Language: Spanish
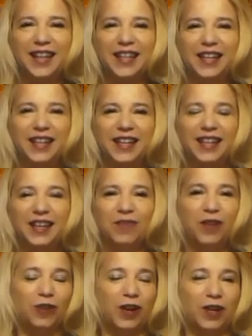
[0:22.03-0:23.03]
Y
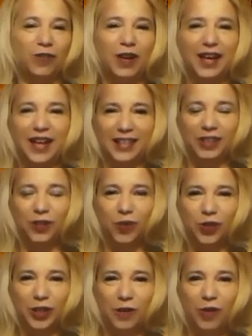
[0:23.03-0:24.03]
bueno, que nos encanta
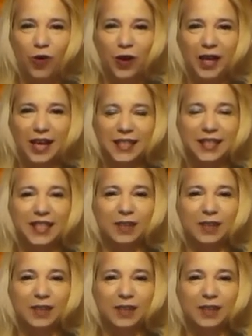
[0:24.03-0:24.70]
todos los trabajos que hace.